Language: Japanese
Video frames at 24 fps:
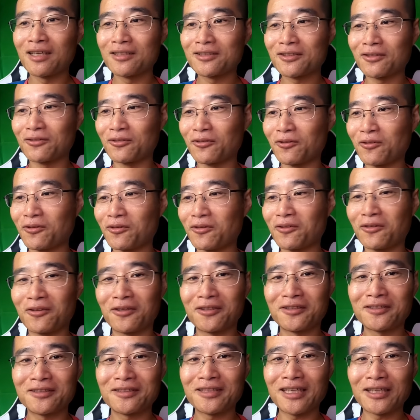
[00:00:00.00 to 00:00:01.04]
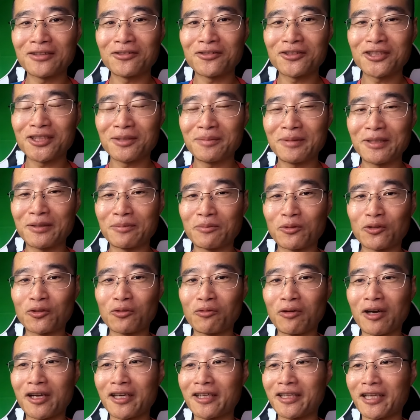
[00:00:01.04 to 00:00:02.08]
その、何の罪にも
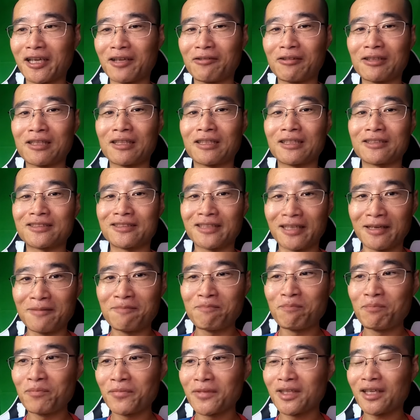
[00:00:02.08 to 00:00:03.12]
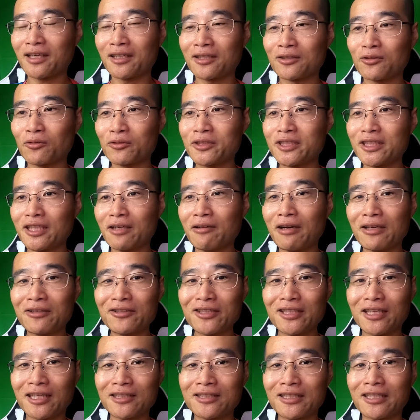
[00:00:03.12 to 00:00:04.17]
問われないわけですね。だからどっちが悪
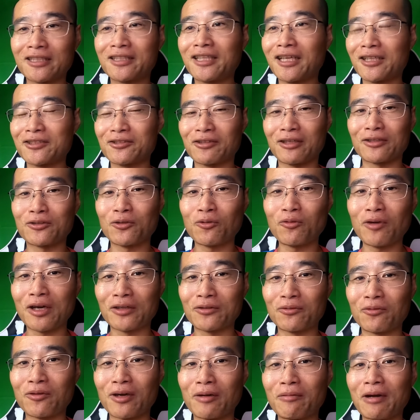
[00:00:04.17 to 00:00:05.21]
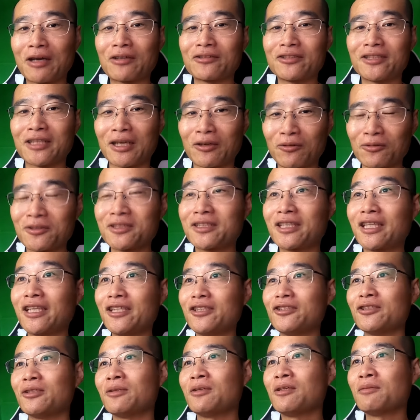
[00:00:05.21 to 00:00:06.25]
いかって言ったら、それはドアの方が悪いだろって
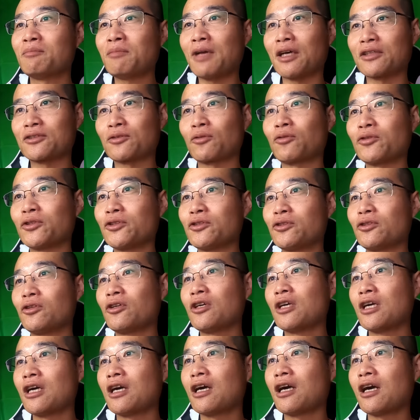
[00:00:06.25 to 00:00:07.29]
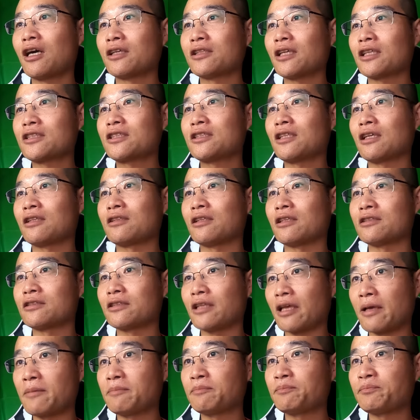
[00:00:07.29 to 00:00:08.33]
いう、まあそういう話なんです
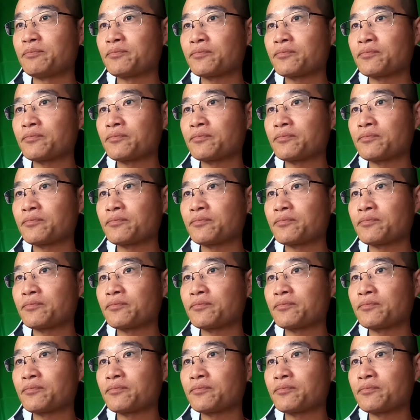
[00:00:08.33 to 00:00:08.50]
ね。